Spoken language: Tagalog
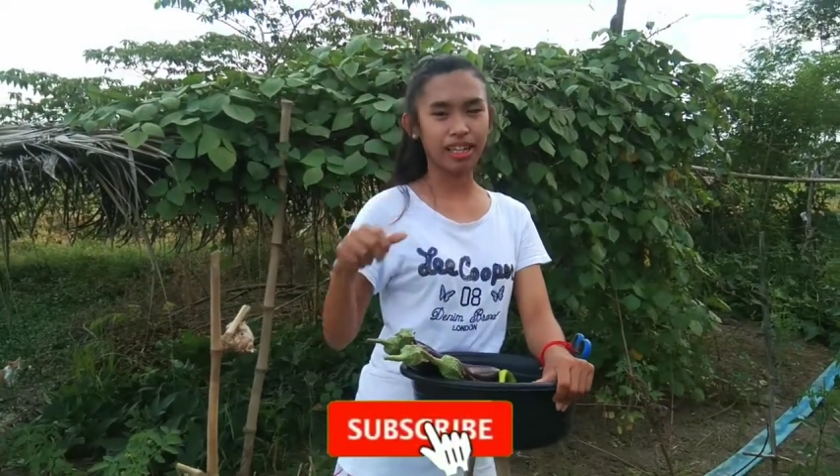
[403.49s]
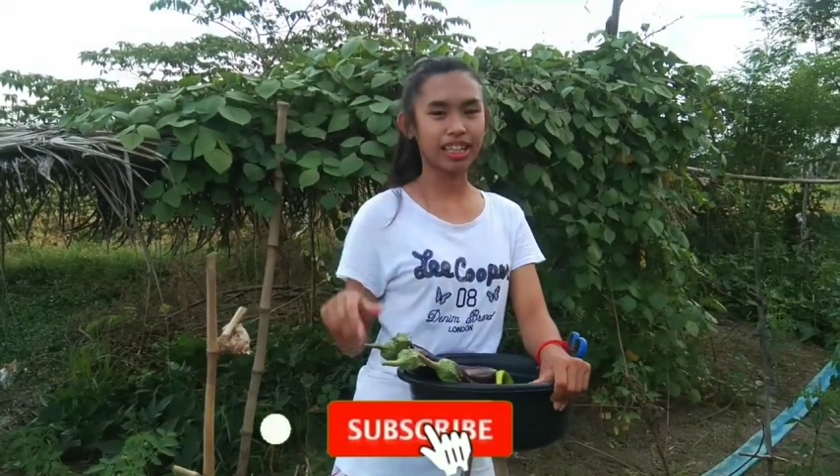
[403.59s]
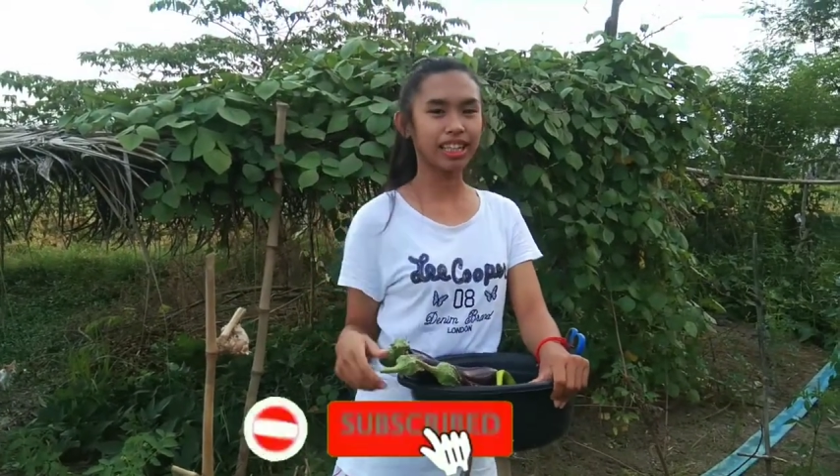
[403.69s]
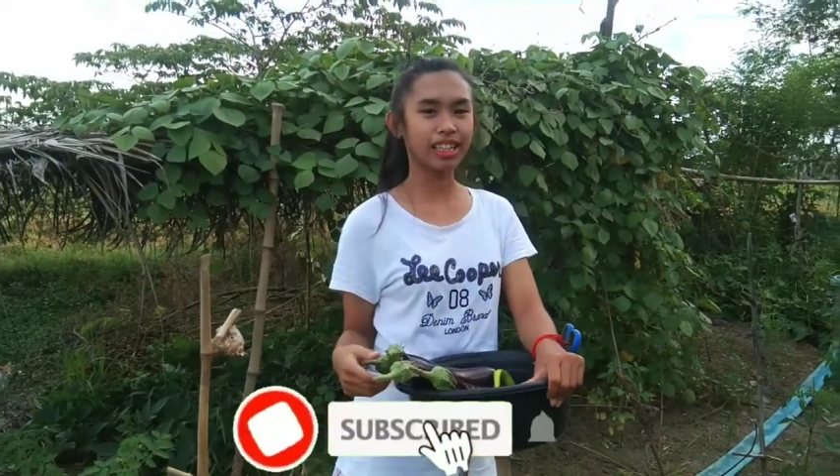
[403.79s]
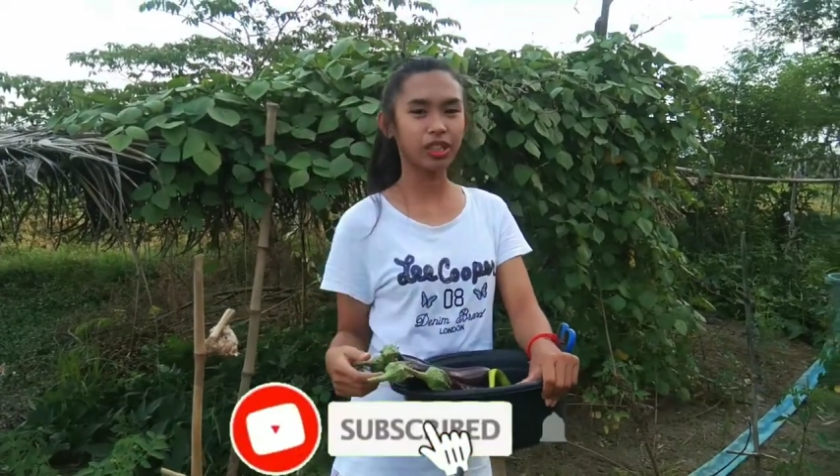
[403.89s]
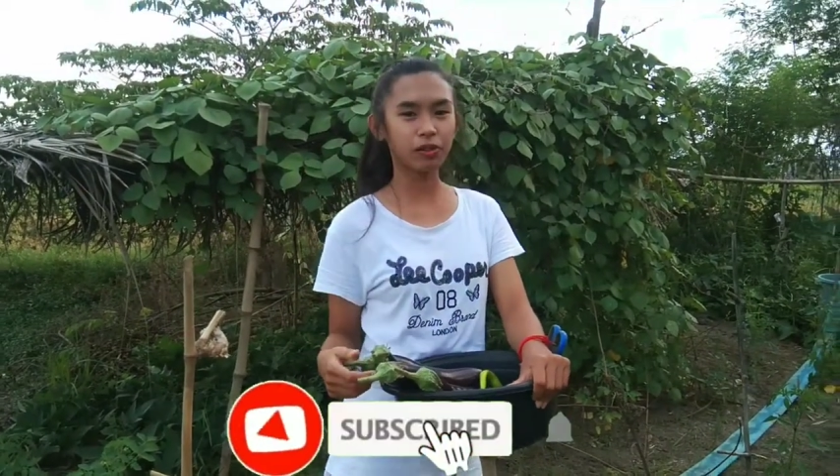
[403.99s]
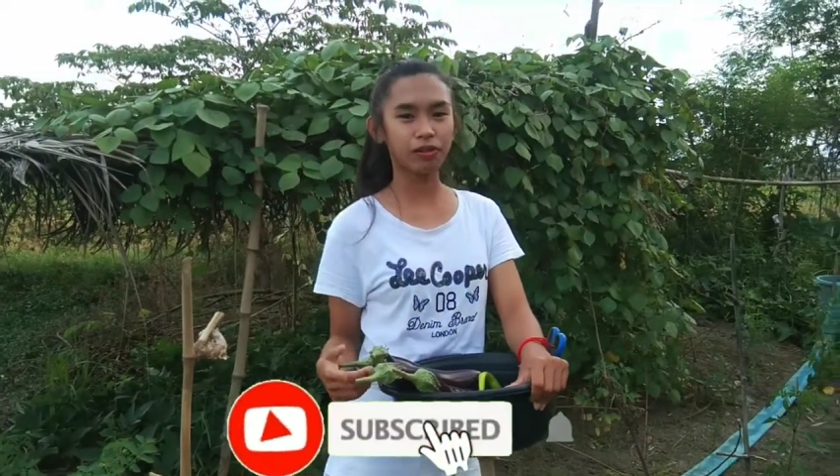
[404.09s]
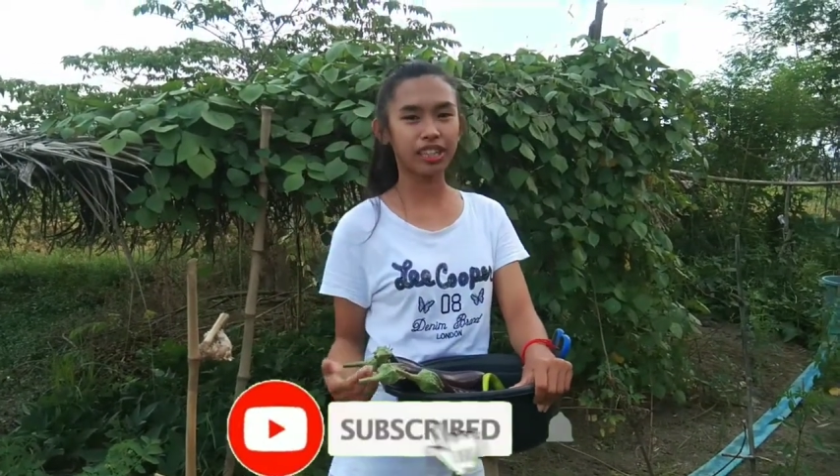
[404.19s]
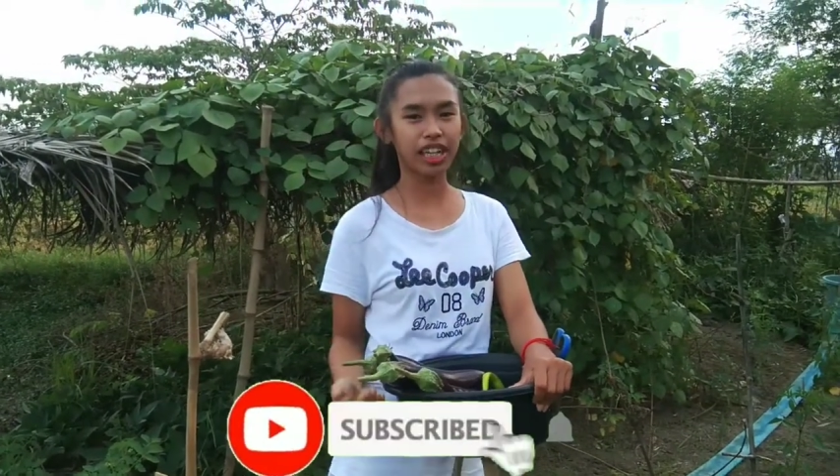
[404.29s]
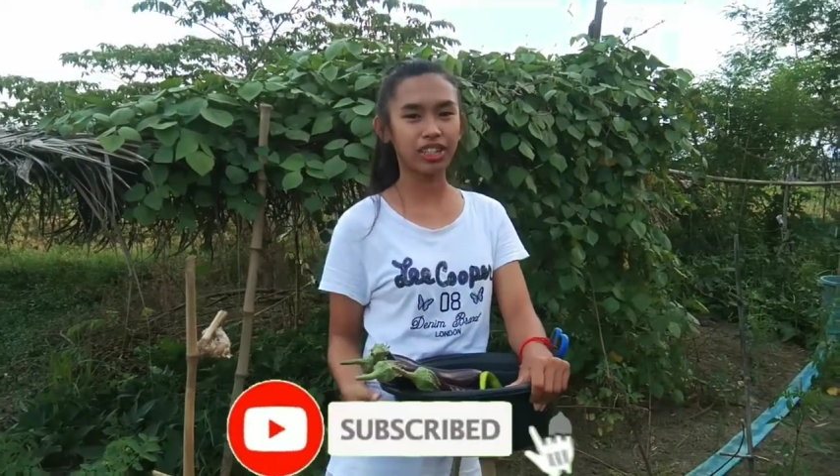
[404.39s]
and click the
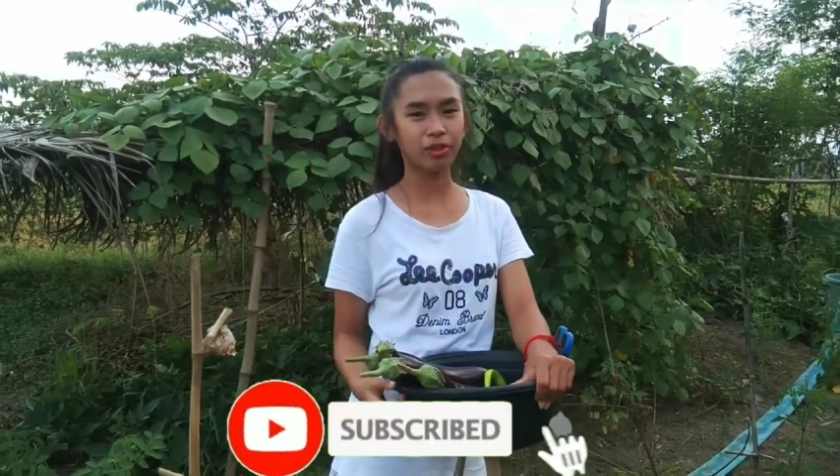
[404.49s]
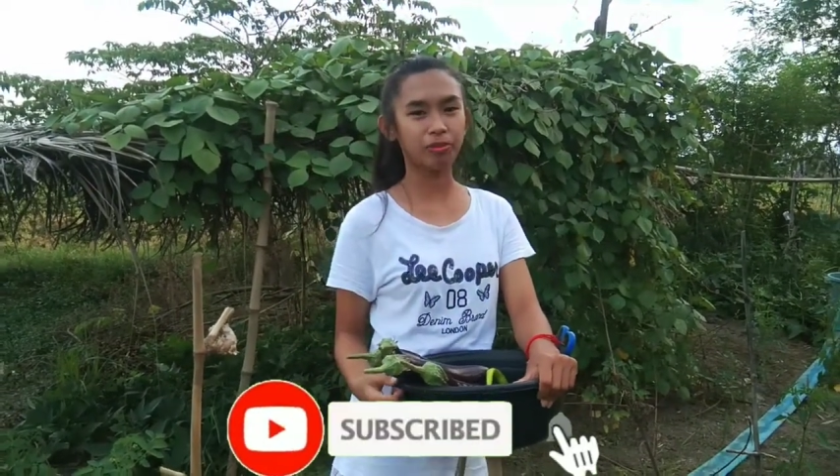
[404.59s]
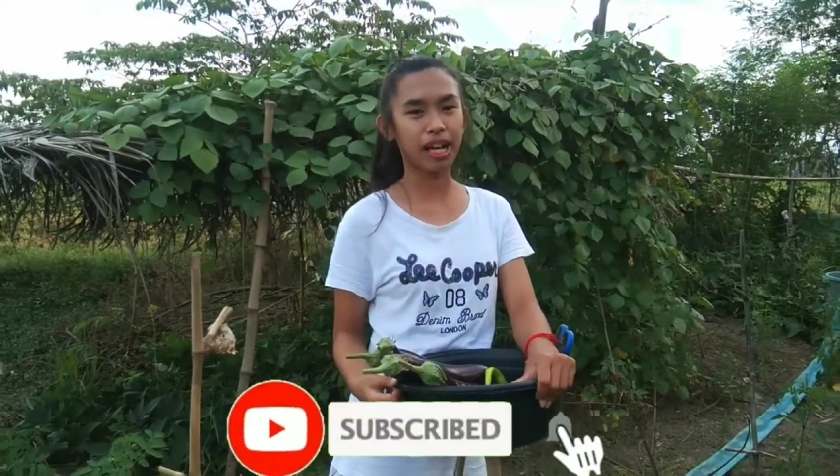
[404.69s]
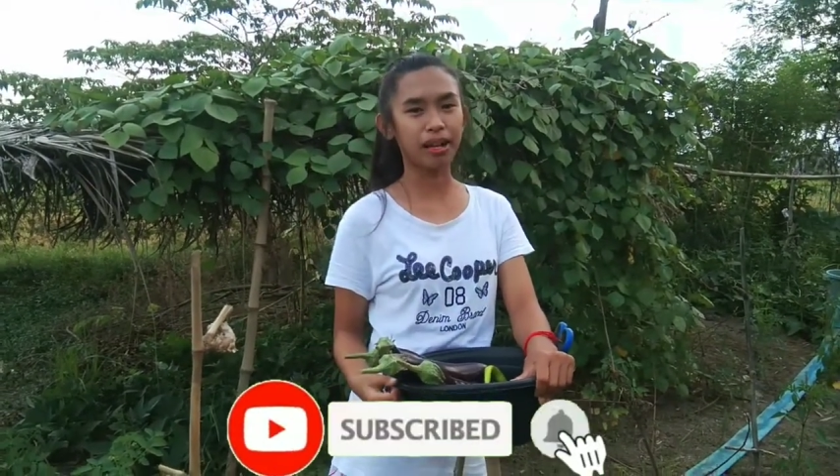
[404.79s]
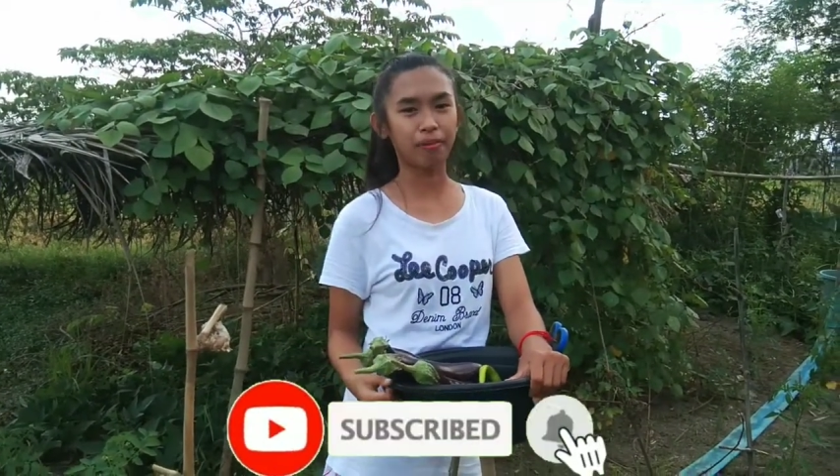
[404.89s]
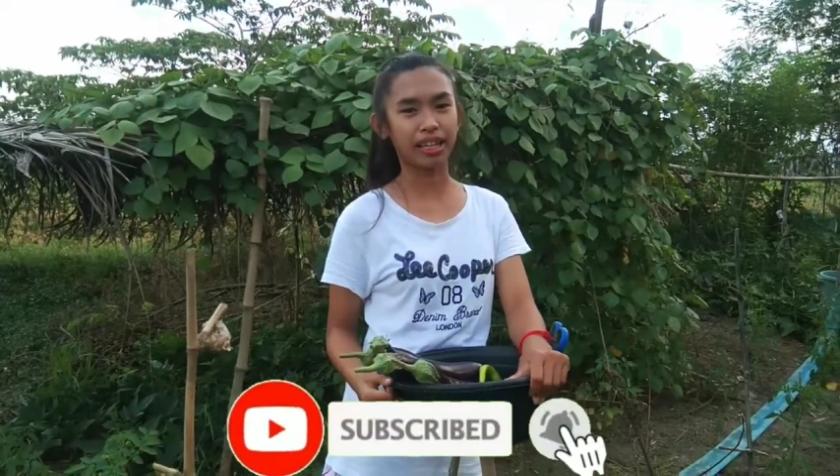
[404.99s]
notification bell